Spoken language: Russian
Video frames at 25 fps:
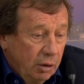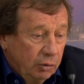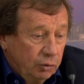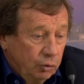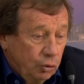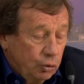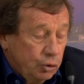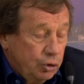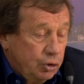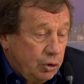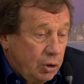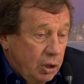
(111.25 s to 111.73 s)

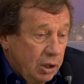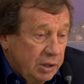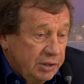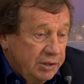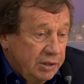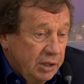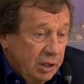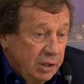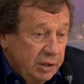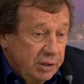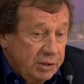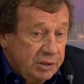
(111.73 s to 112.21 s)
То, что
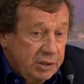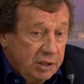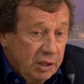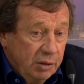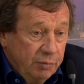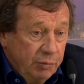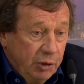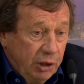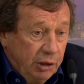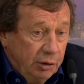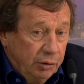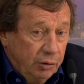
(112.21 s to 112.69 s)
касается
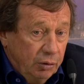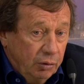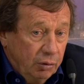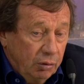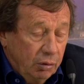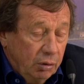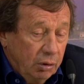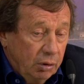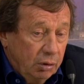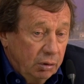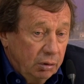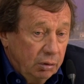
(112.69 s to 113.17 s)

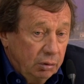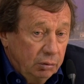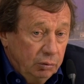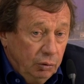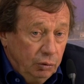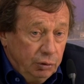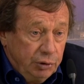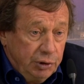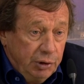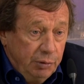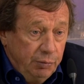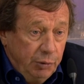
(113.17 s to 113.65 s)
Самедова,
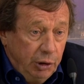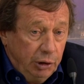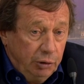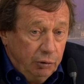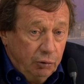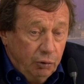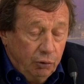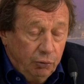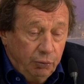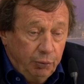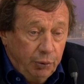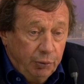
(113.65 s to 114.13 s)
ну,
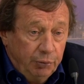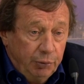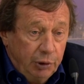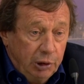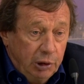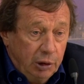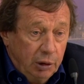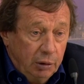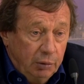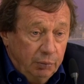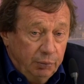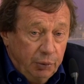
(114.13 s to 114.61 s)
Самедова
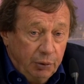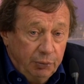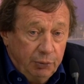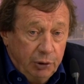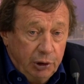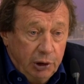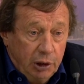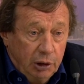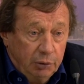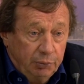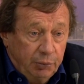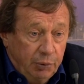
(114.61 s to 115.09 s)
поменял,
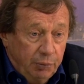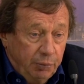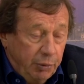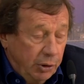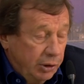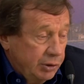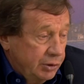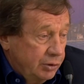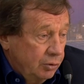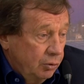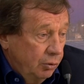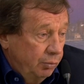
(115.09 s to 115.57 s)
поменял по
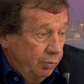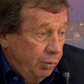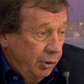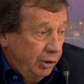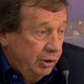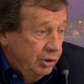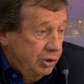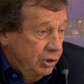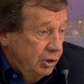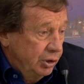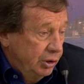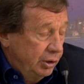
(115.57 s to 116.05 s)
простой
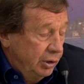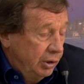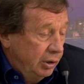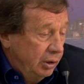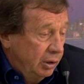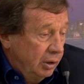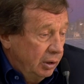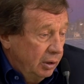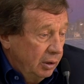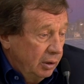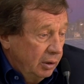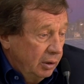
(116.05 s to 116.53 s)
причине,